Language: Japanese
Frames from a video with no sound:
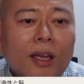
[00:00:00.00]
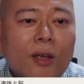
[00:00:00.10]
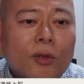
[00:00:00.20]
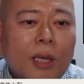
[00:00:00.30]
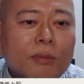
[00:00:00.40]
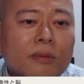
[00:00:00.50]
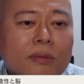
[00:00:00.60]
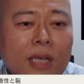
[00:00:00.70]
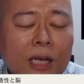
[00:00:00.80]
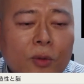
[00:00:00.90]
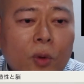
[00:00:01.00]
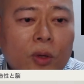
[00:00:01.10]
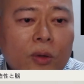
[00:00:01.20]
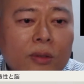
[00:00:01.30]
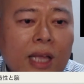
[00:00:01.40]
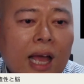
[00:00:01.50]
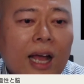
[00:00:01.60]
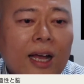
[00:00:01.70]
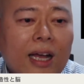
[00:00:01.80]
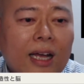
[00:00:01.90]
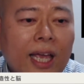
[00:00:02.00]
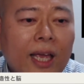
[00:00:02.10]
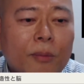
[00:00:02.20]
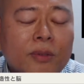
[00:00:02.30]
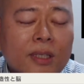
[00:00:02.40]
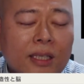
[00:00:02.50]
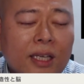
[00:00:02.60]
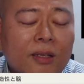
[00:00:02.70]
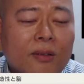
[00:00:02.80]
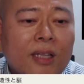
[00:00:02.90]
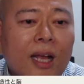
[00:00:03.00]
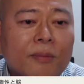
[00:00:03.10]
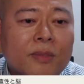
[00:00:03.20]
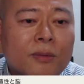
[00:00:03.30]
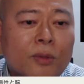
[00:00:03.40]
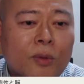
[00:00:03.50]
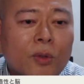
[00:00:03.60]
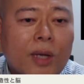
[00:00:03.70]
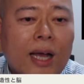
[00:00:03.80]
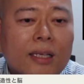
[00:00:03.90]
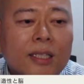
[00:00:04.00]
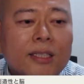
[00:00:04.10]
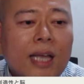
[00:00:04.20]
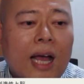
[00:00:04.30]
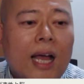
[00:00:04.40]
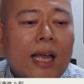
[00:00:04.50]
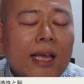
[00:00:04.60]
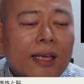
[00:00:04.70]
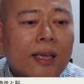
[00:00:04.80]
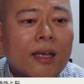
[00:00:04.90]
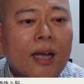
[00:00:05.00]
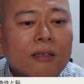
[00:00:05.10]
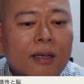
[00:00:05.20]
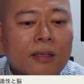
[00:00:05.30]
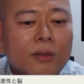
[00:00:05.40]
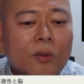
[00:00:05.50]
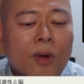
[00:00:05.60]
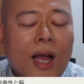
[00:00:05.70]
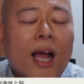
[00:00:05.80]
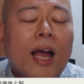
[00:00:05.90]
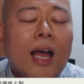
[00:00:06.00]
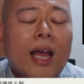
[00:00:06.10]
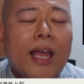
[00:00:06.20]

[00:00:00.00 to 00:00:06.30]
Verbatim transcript: 結構多分、あの、いろんな分野でいろんな自分の能力を発揮した経験があるからでしょうが、